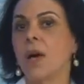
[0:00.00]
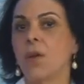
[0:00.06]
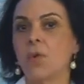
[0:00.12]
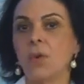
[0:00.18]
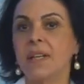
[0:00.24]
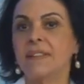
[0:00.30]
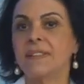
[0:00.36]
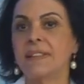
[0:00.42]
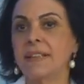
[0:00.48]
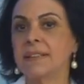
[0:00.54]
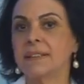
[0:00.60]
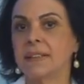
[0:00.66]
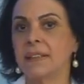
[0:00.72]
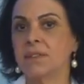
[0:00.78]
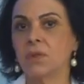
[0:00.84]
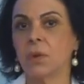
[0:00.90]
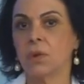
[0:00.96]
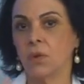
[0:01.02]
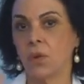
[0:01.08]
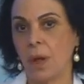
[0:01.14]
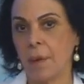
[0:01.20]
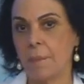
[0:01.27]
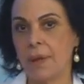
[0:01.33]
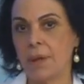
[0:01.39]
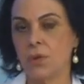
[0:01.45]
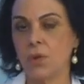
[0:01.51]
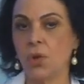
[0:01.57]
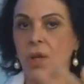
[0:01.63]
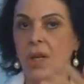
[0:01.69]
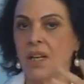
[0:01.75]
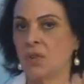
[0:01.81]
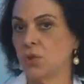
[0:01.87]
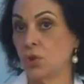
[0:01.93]
adolescentes, sobre todo la mayor,
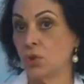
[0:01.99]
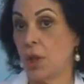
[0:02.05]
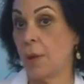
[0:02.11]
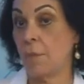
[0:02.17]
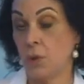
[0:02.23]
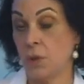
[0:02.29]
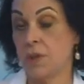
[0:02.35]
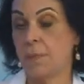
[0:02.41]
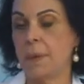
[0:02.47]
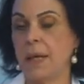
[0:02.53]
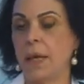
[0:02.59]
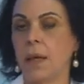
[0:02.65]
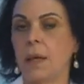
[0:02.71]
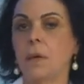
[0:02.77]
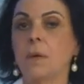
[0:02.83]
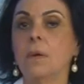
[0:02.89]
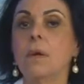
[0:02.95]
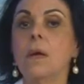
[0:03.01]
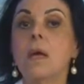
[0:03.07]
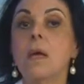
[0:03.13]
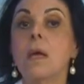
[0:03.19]
el otro estaba muy pequeño,